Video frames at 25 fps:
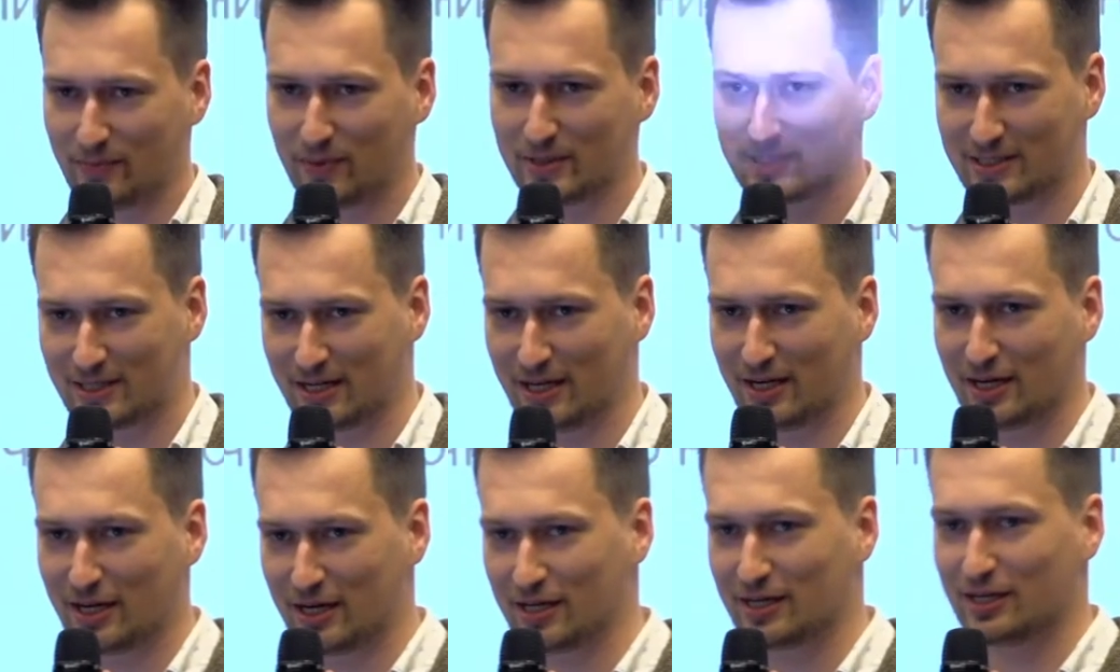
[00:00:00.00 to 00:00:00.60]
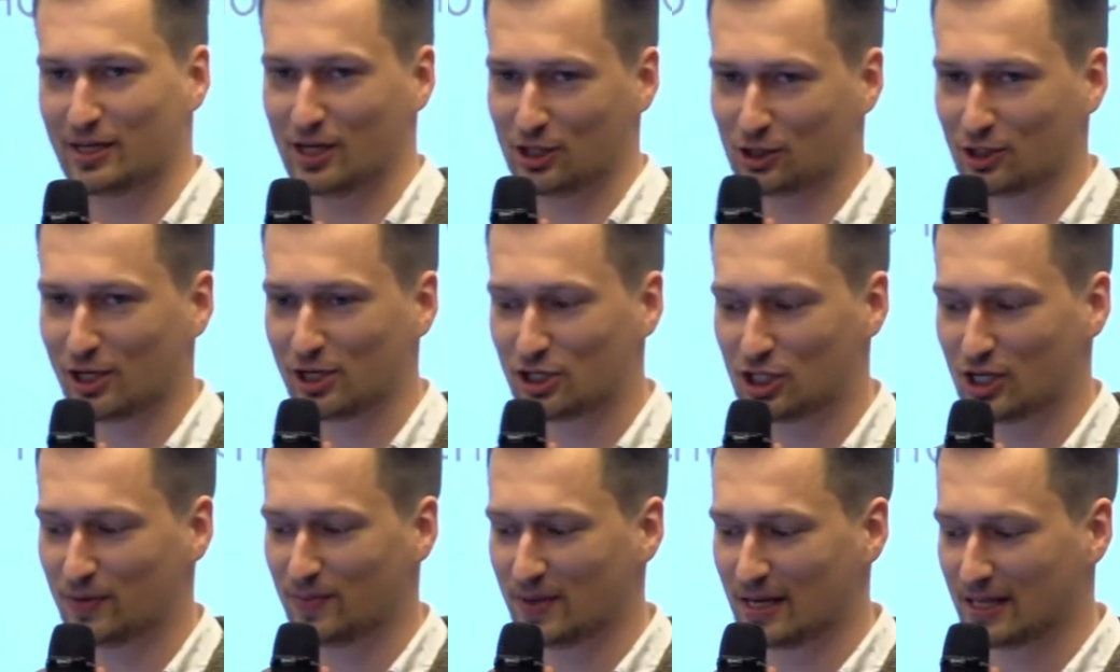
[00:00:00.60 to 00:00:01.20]
быстрее, нежели
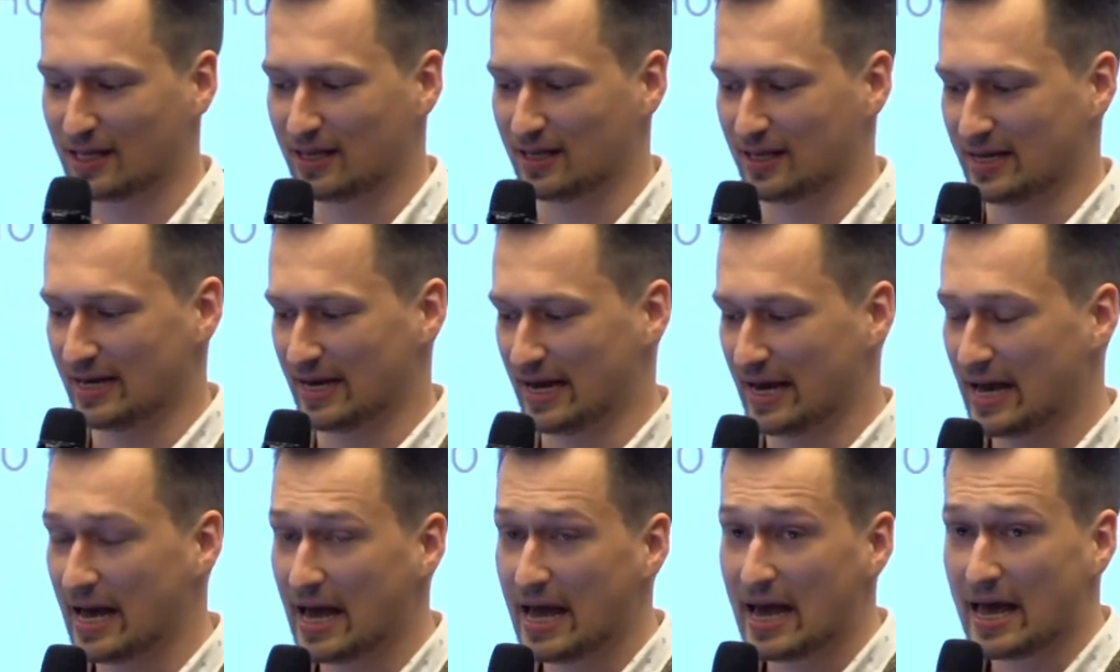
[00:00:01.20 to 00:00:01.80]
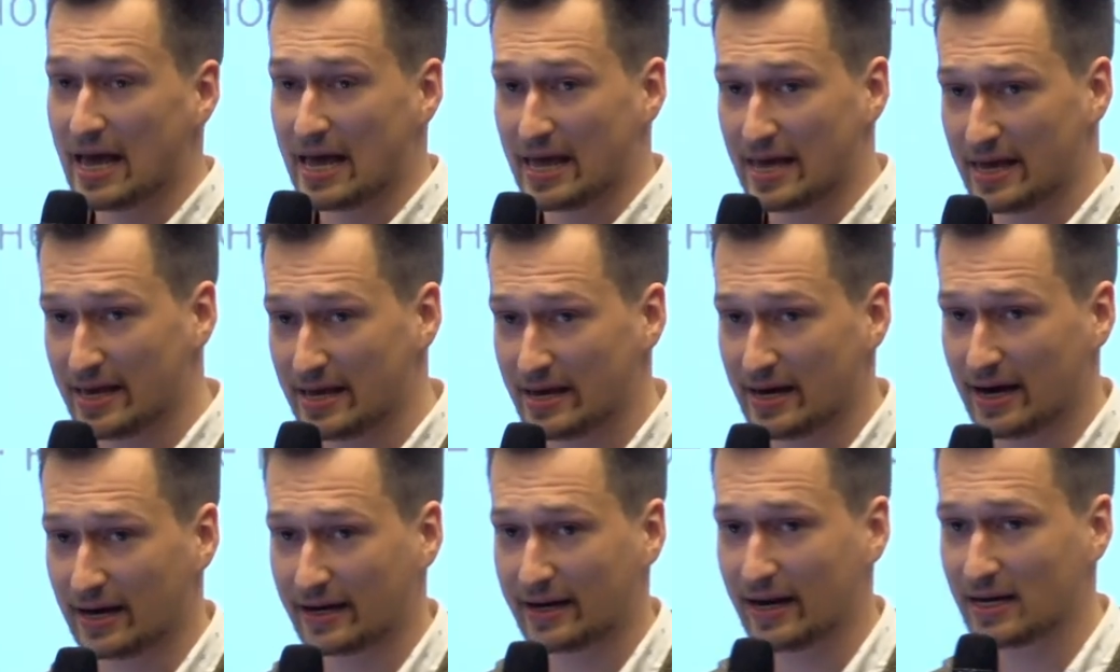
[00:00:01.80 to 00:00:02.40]
чем медленнее. И
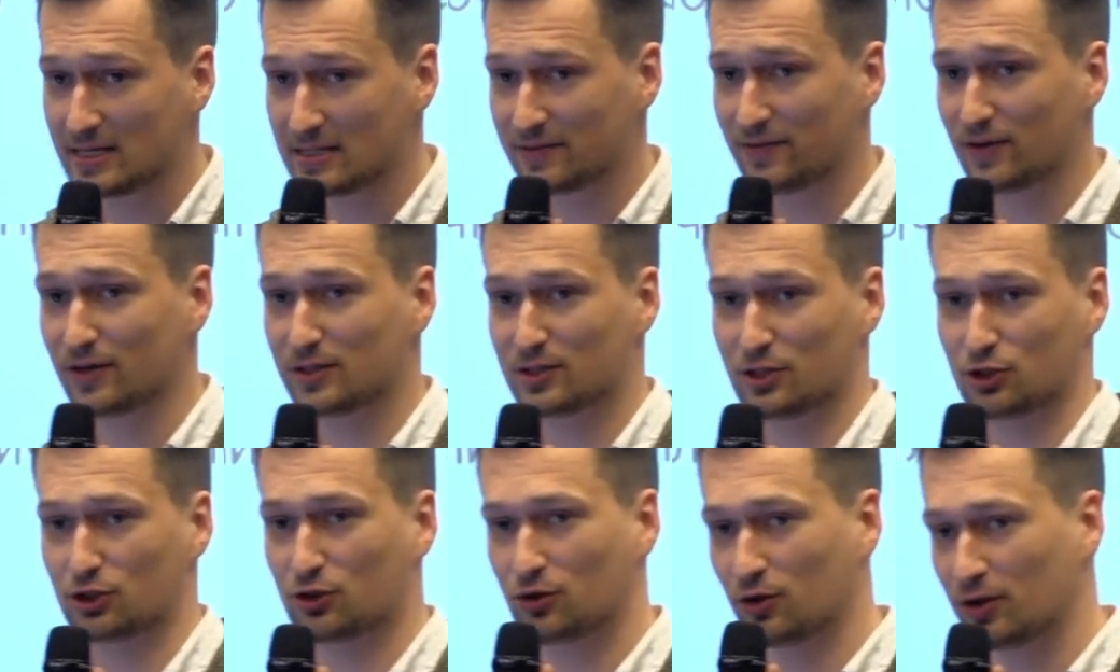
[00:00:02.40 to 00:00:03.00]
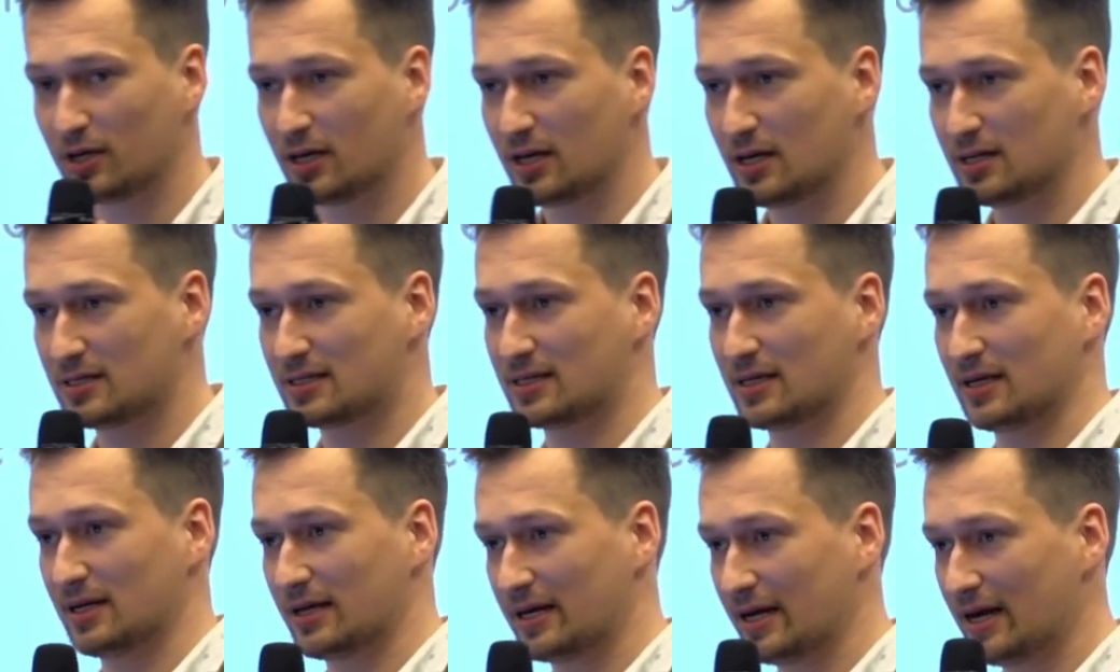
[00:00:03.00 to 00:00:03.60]
оказывается, что
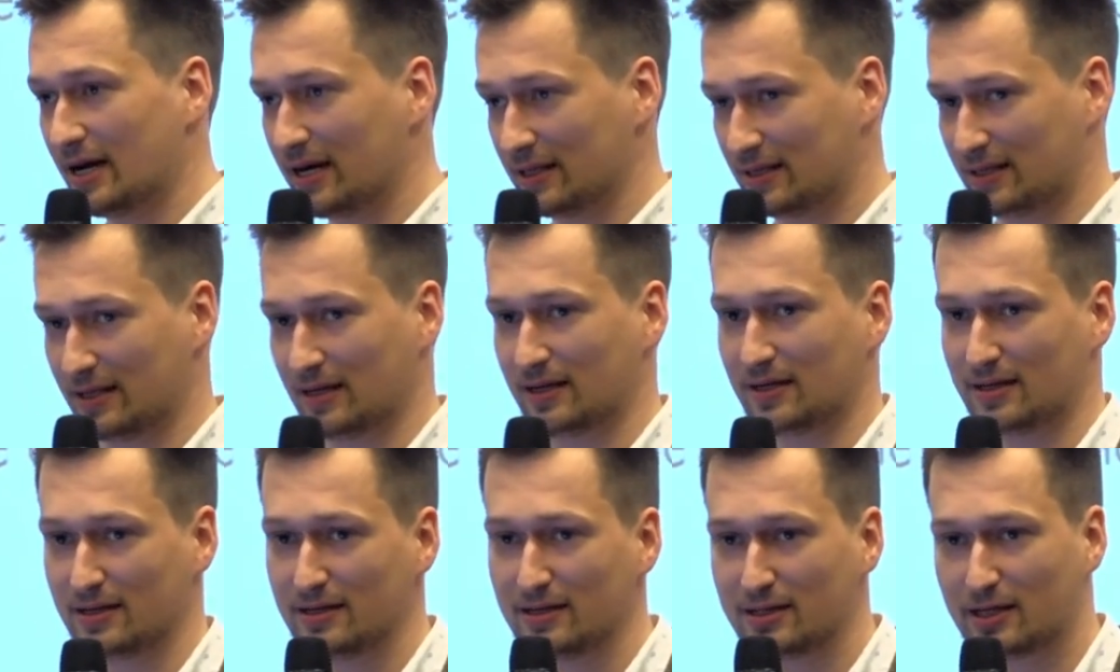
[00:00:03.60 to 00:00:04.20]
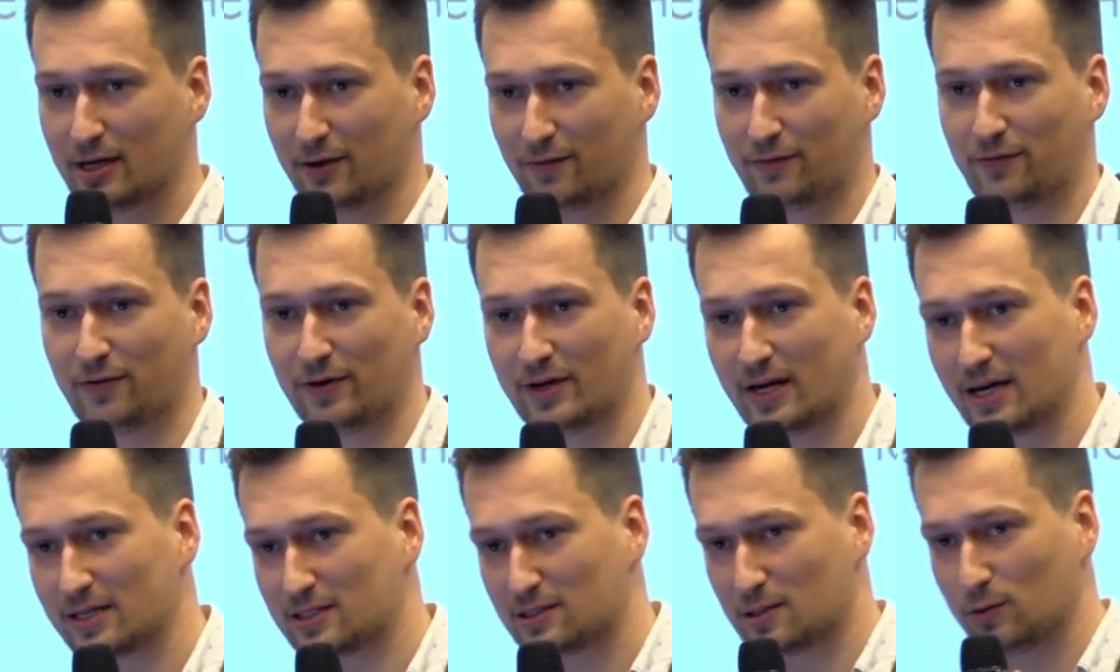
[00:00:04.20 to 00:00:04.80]
есть ряд рынков,
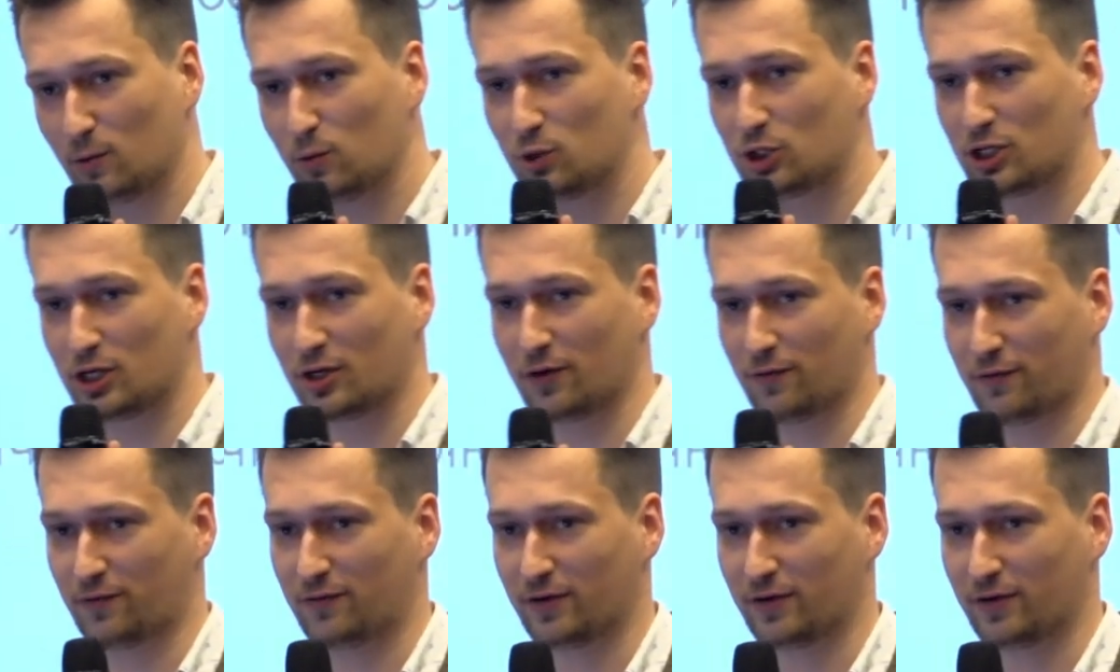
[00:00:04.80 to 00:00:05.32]
ряд случаев,